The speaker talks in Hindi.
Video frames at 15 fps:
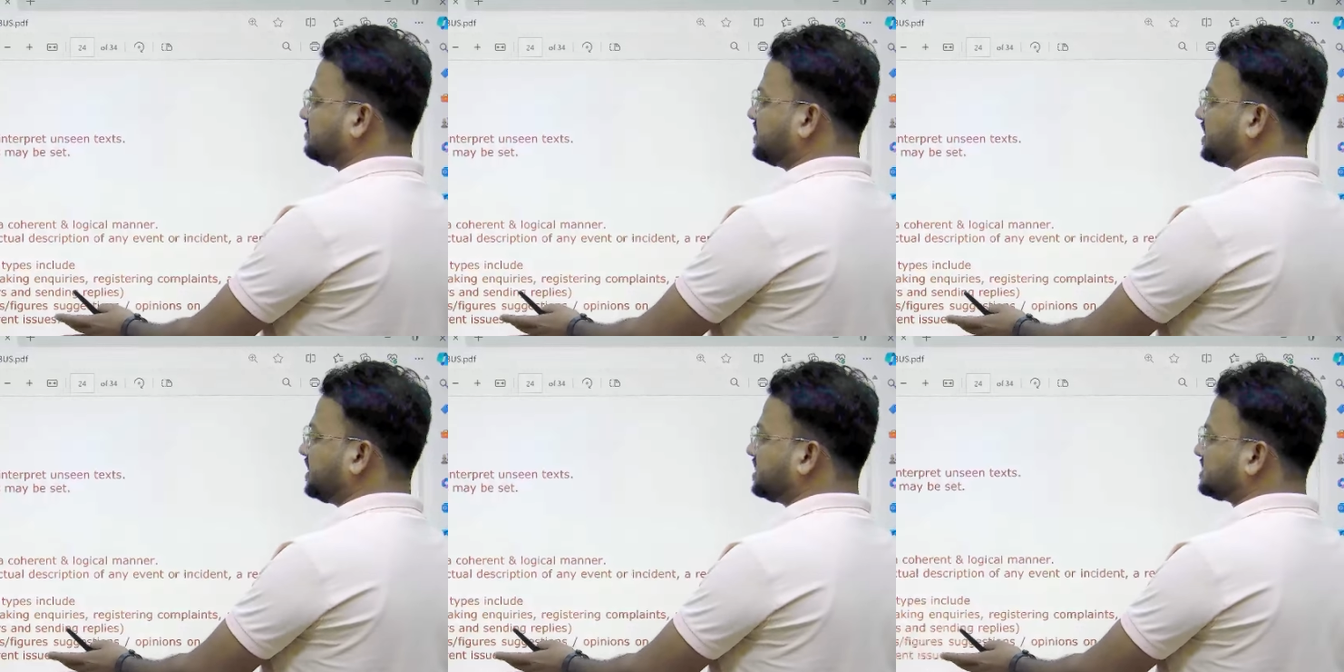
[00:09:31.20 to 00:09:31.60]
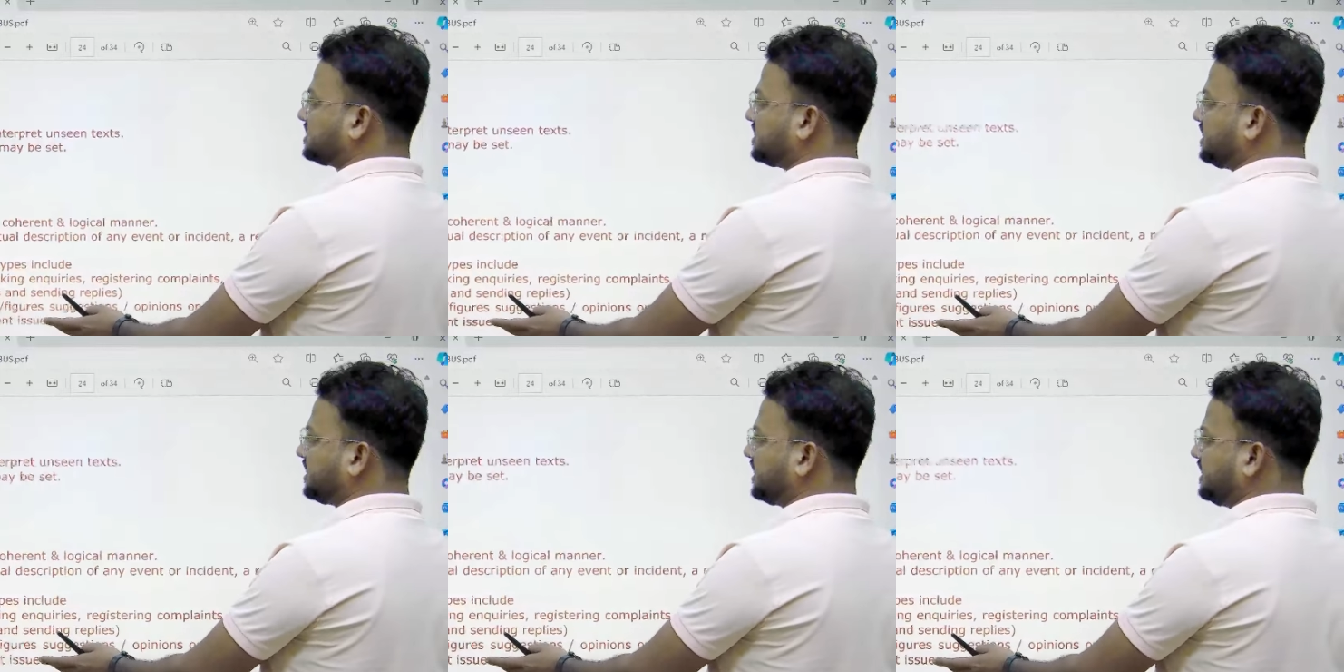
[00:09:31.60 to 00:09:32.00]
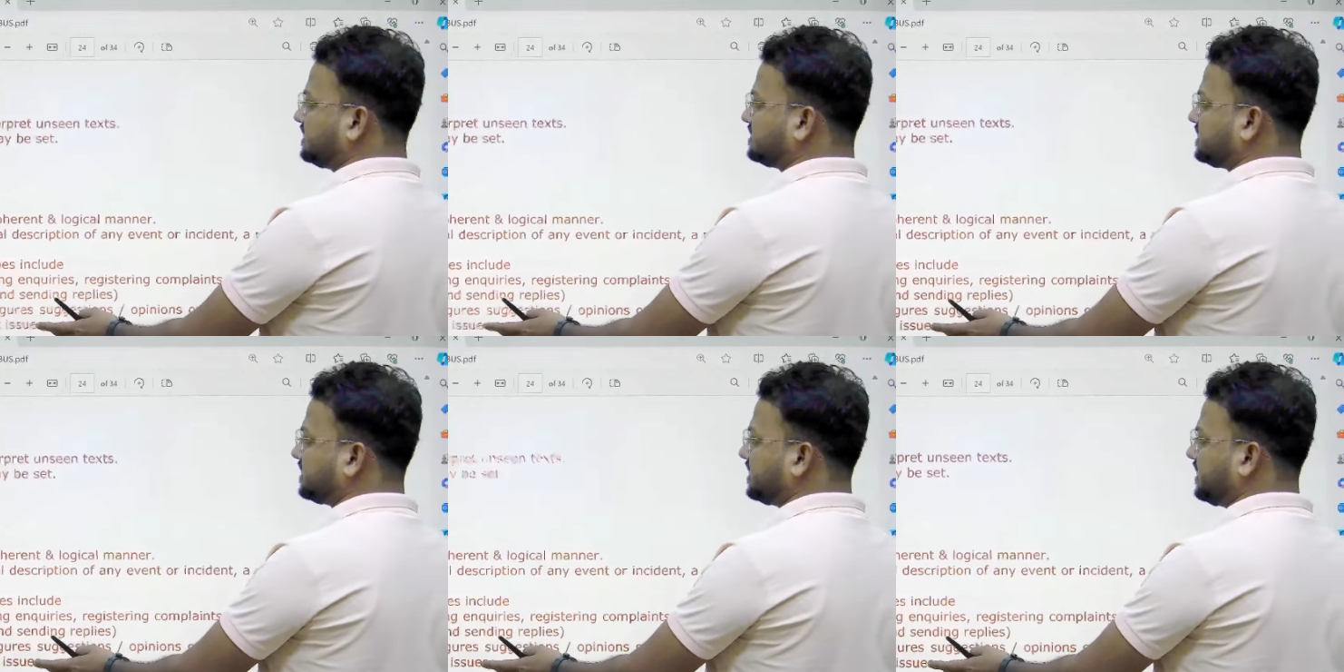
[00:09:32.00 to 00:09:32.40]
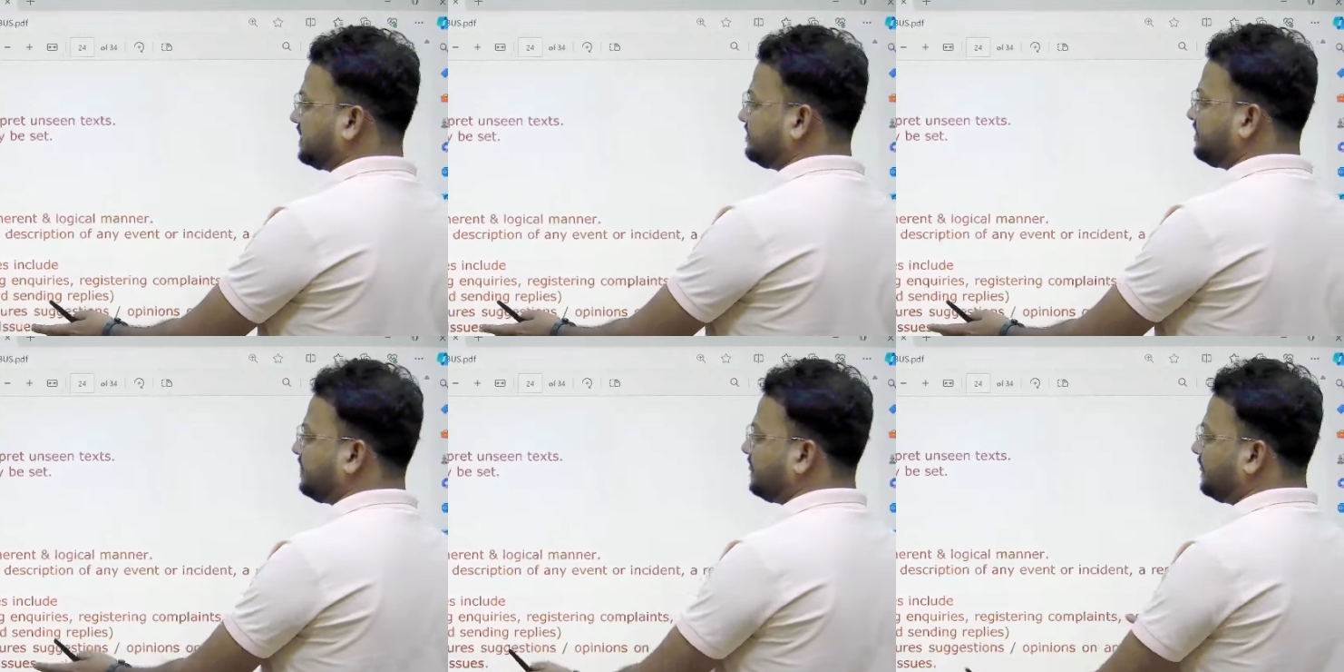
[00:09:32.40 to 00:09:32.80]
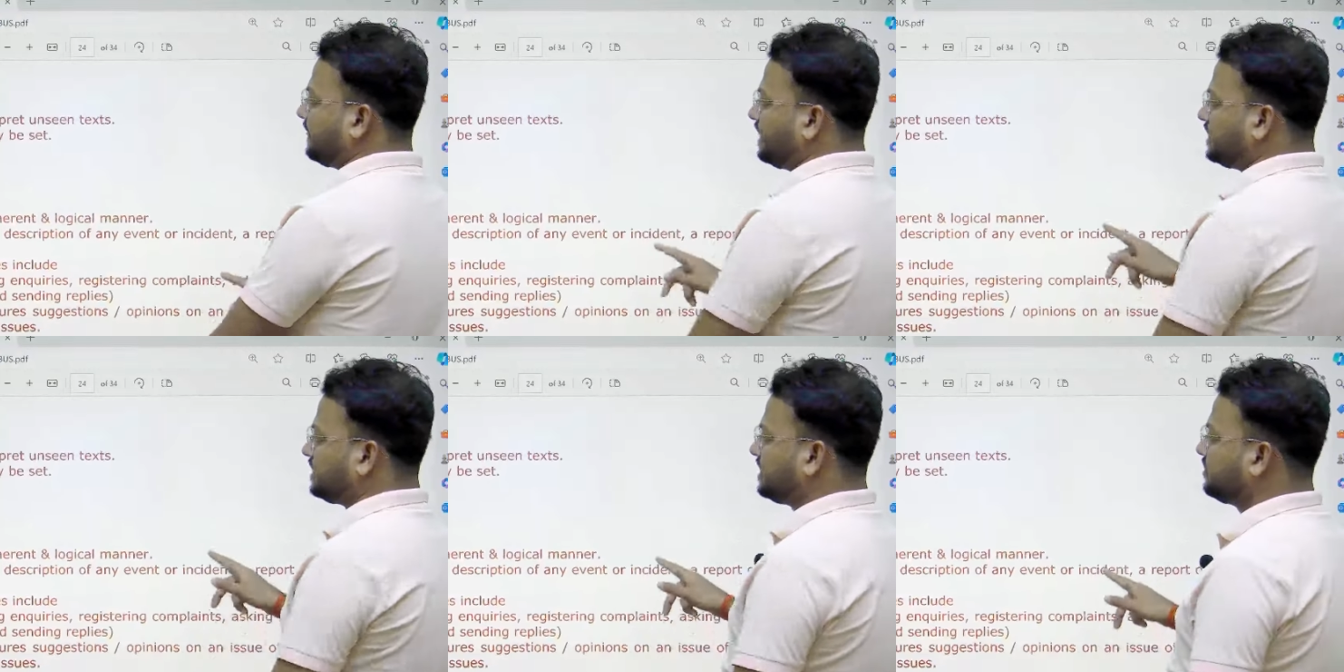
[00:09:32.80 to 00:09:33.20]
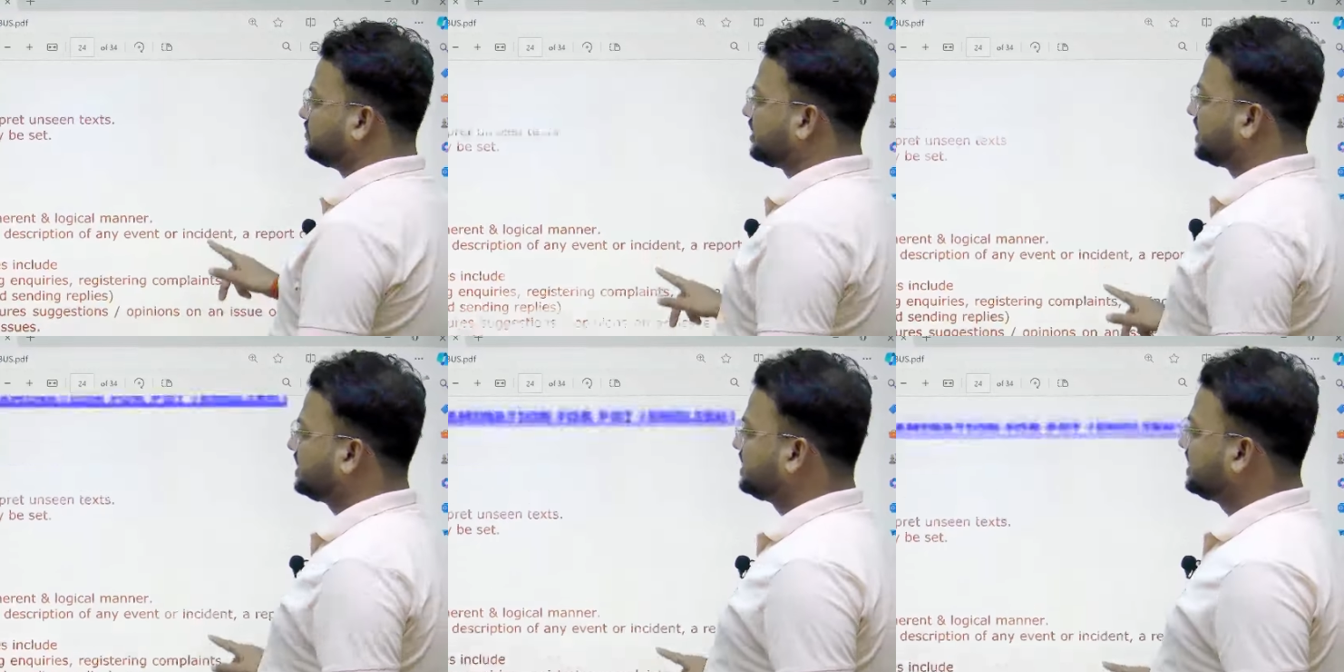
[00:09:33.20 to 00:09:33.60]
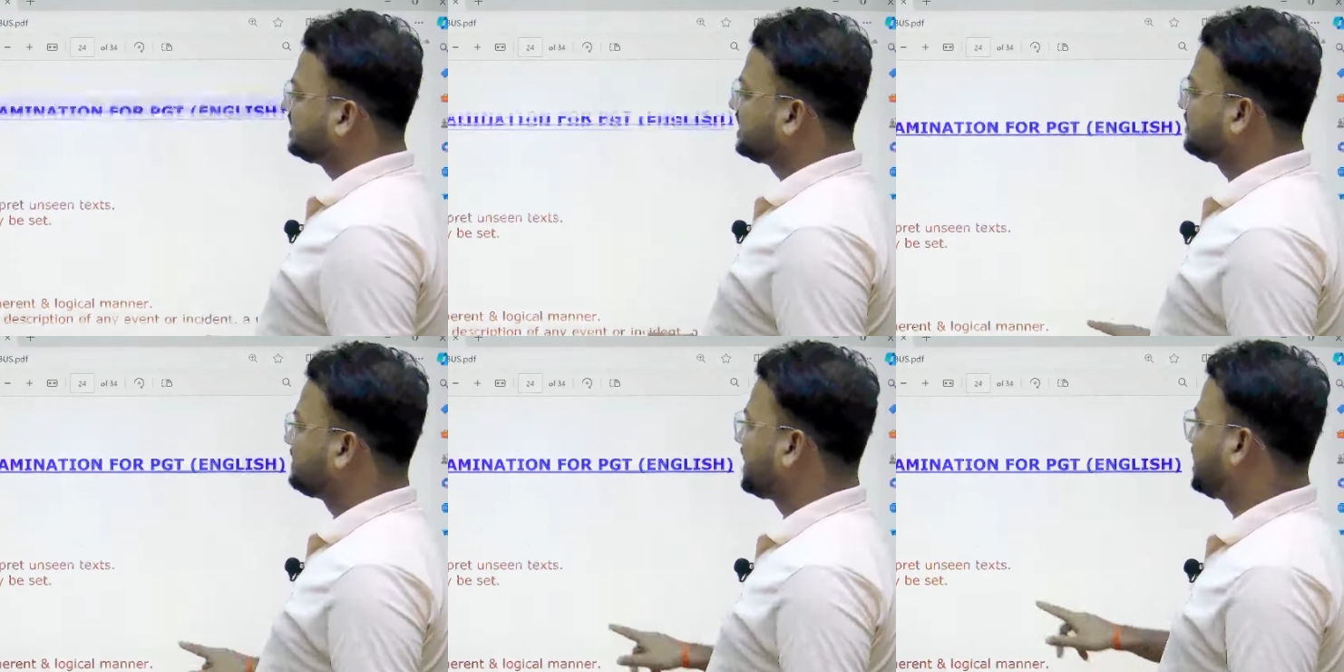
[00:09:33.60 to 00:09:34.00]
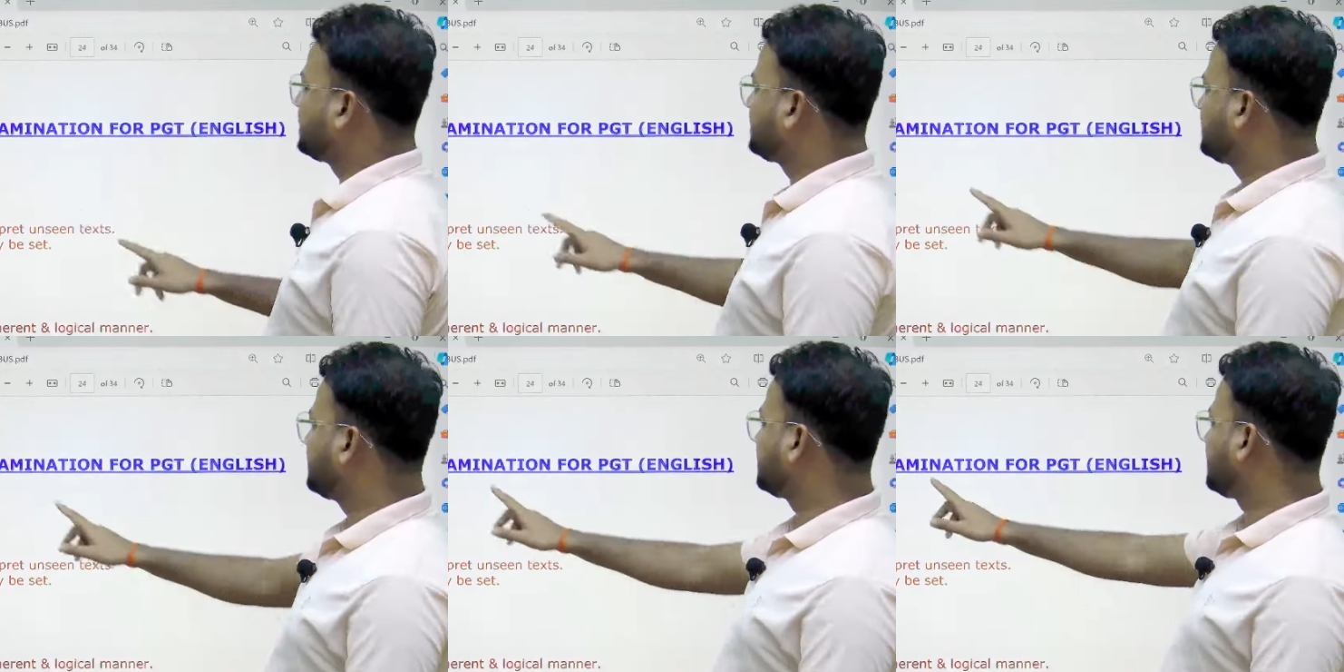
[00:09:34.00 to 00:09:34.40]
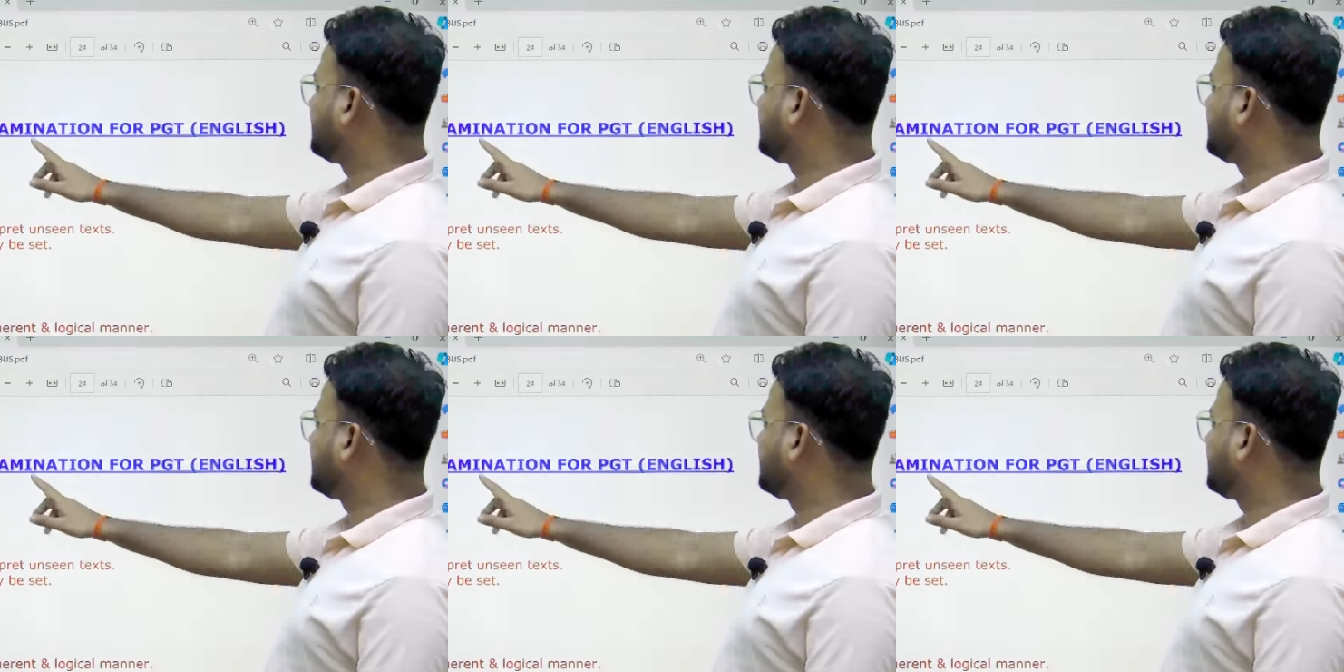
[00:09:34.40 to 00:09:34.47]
बढ़िया से देख लीजिएगा ये वही देखिए पार्ट है